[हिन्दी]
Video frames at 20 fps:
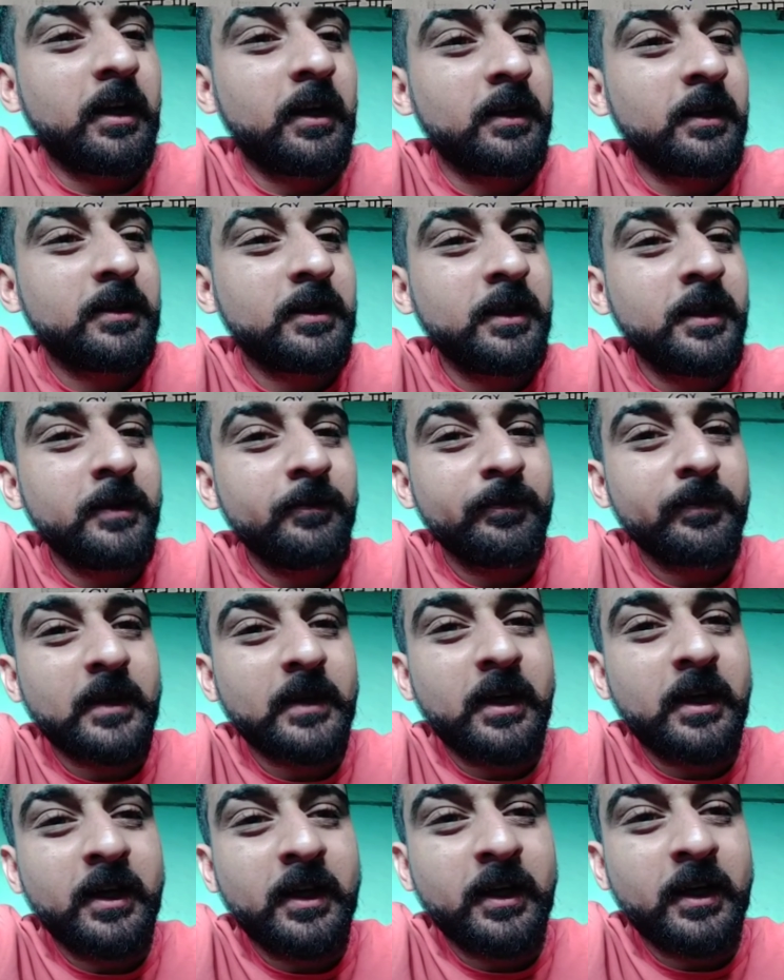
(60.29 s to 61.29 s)
चलिए
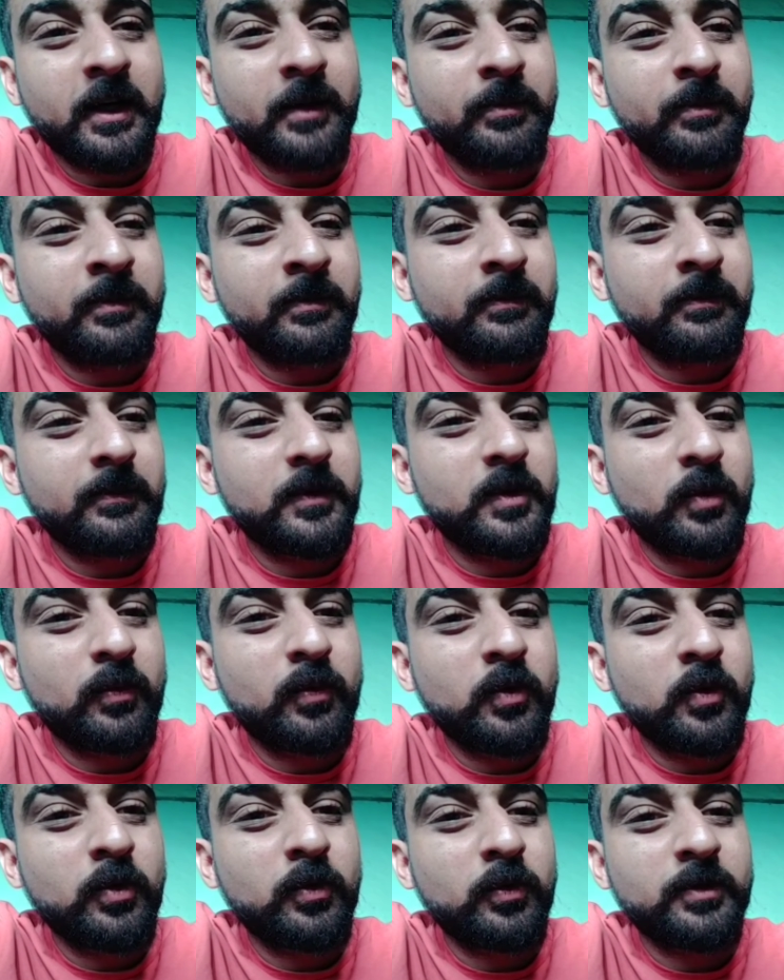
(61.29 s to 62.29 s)
हम जो
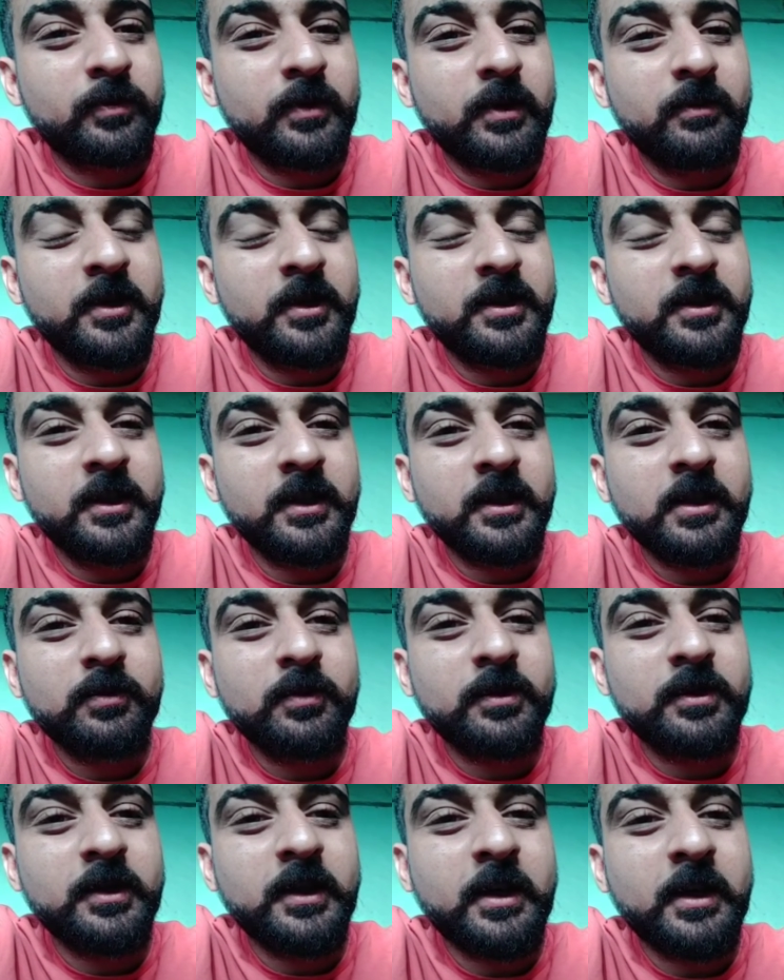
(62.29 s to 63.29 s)
वो कुछ प्रीवियस ईयर के
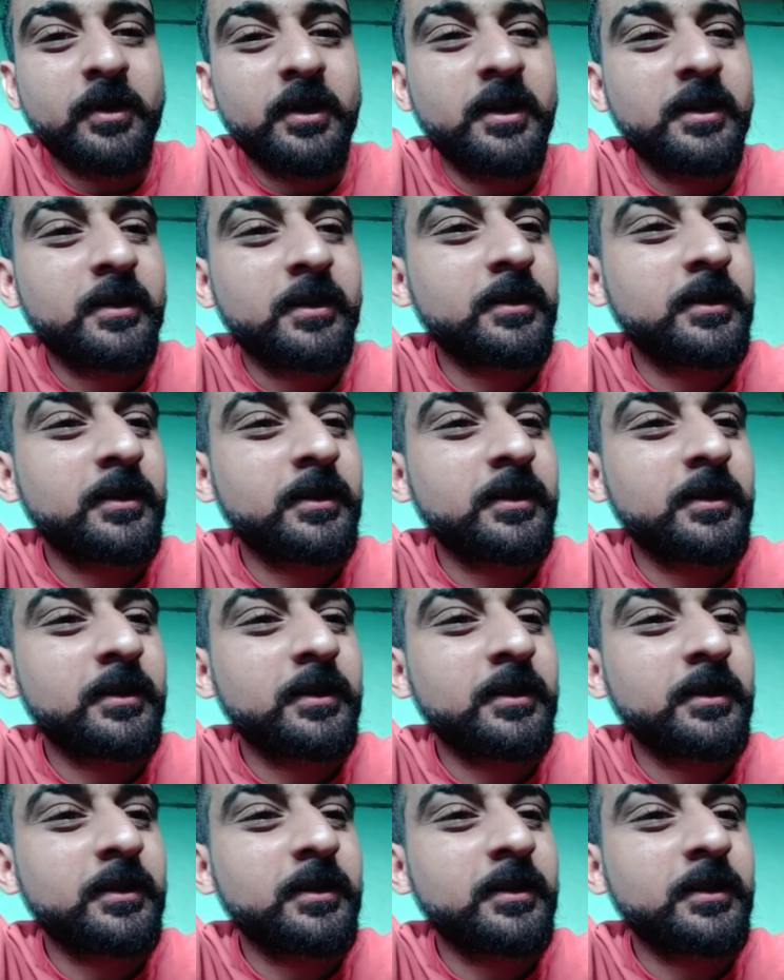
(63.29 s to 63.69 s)
क्वेश्चन यहाँ पे डिस्कस